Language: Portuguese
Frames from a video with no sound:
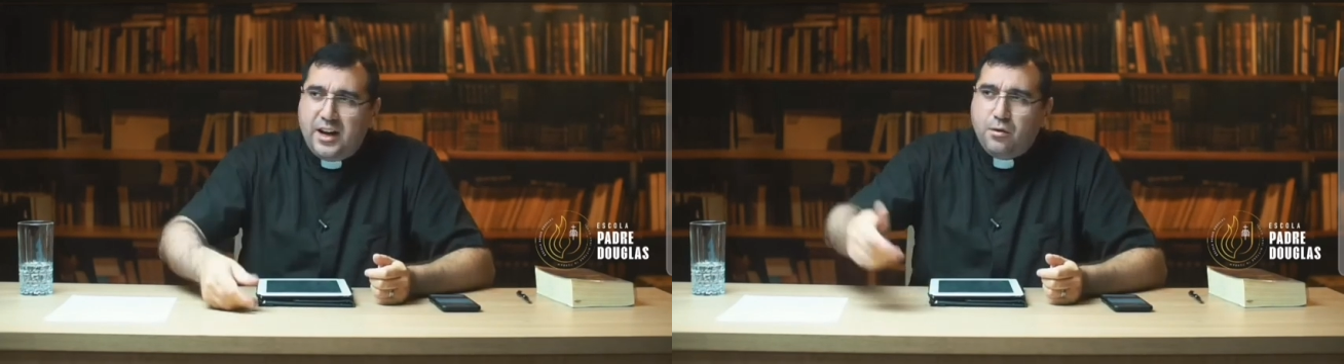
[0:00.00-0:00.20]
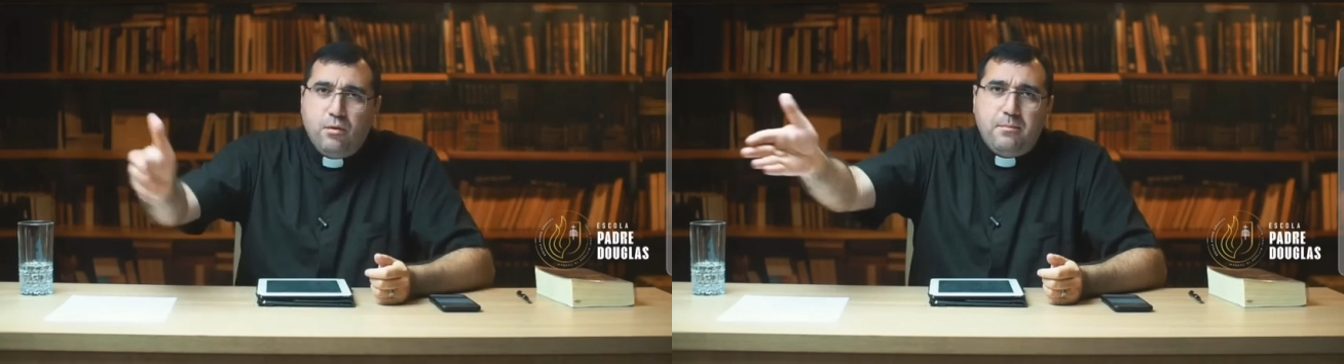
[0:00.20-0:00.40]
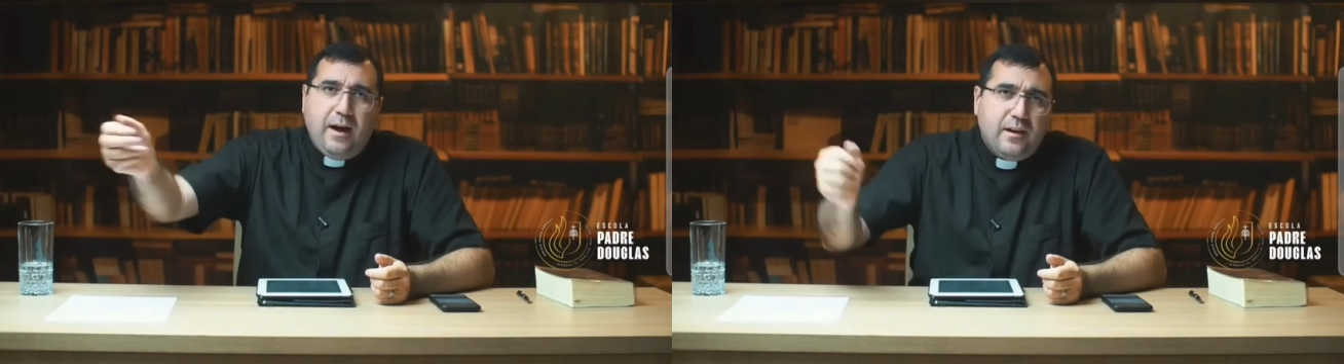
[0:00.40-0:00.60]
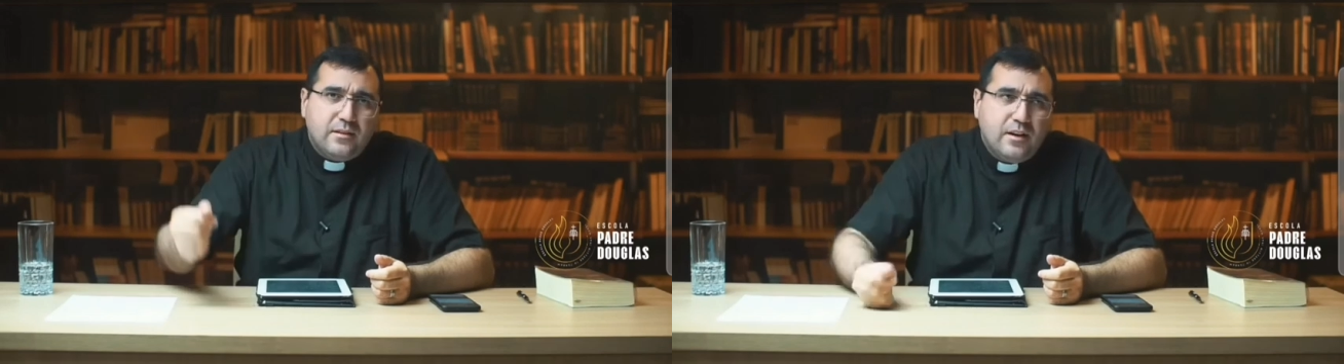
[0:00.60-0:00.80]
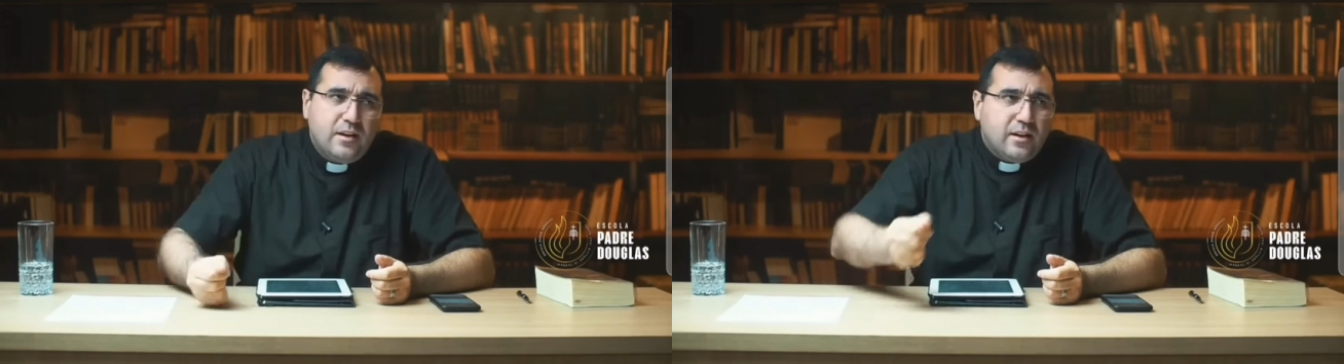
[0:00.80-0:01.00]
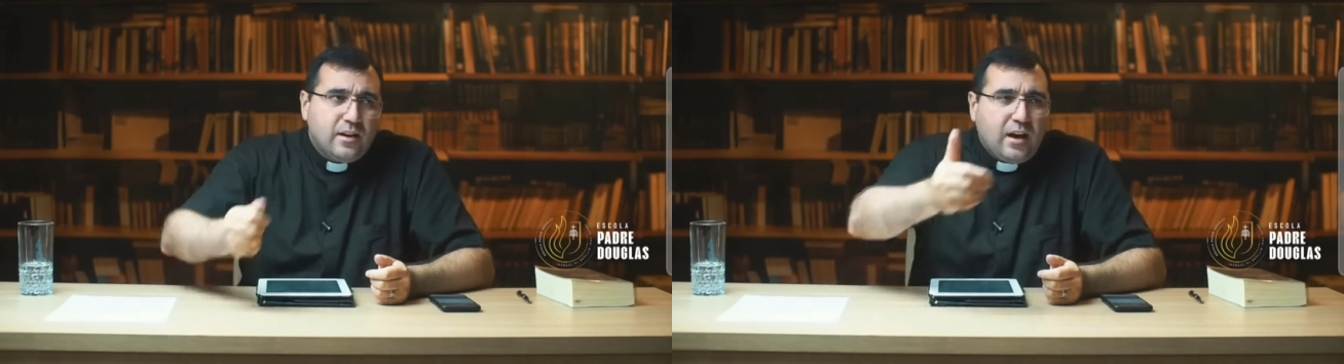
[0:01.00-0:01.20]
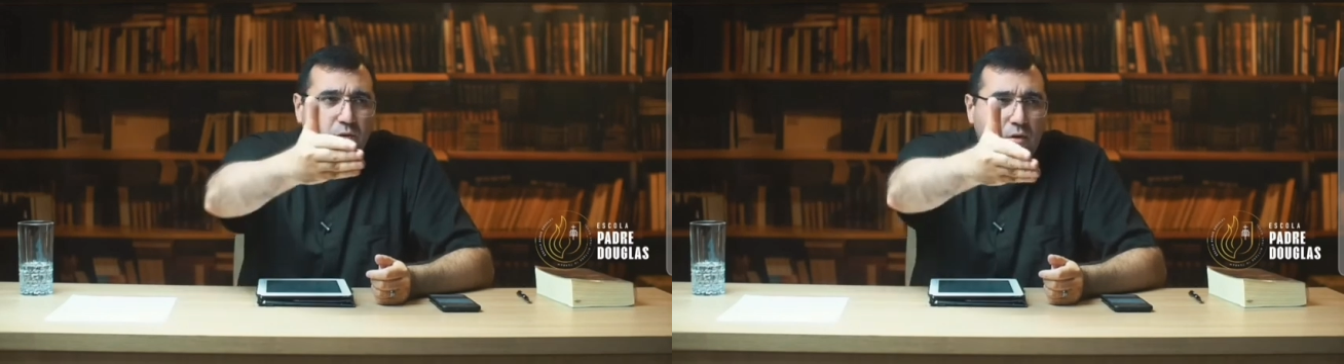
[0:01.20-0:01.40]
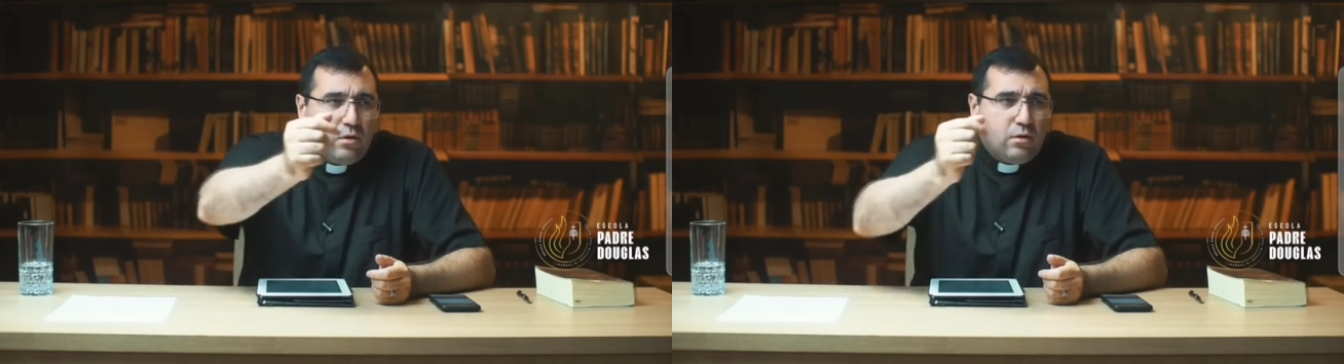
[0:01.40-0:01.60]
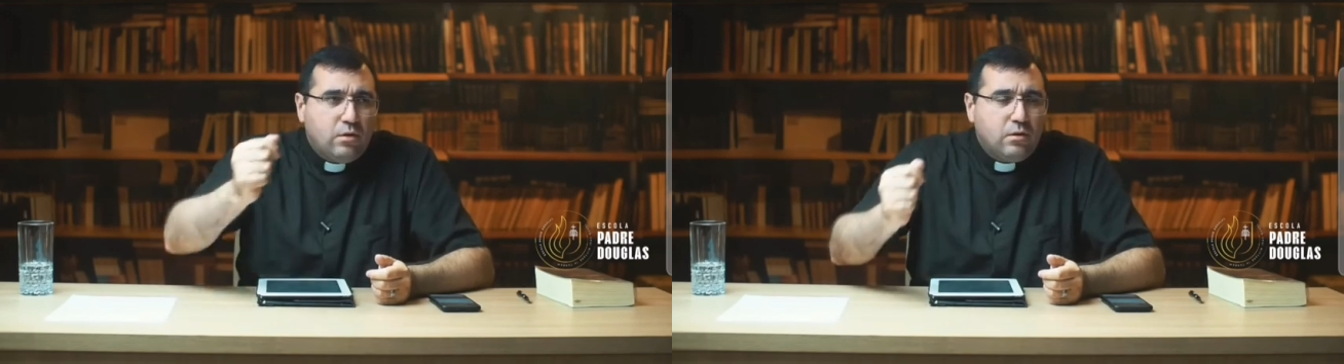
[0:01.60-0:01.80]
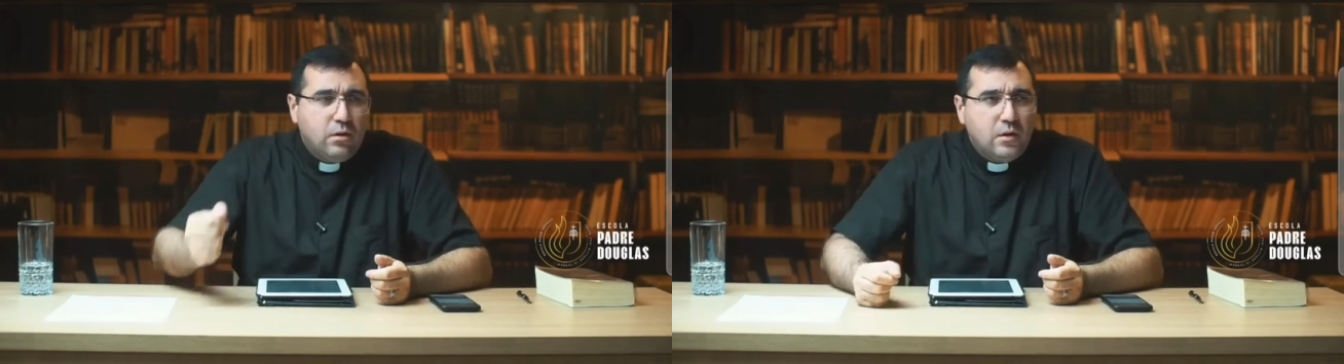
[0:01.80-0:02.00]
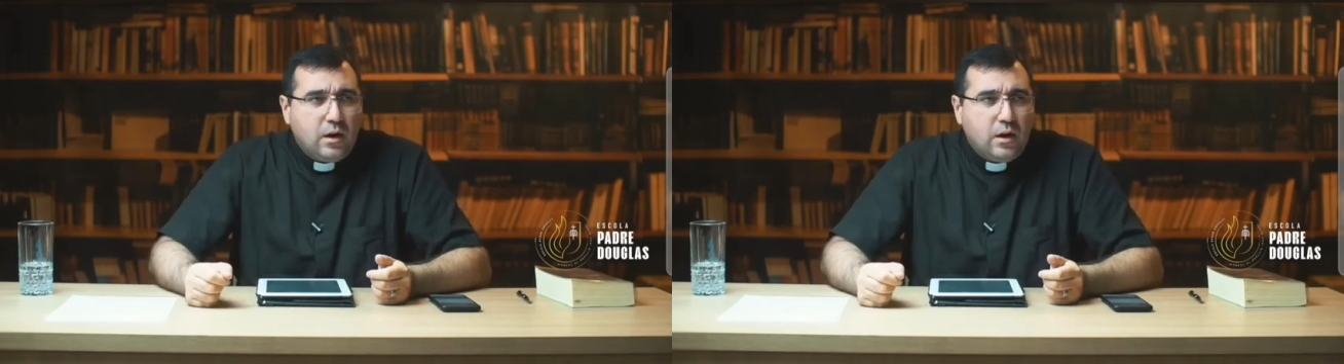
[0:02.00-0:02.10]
Largou o bar, largou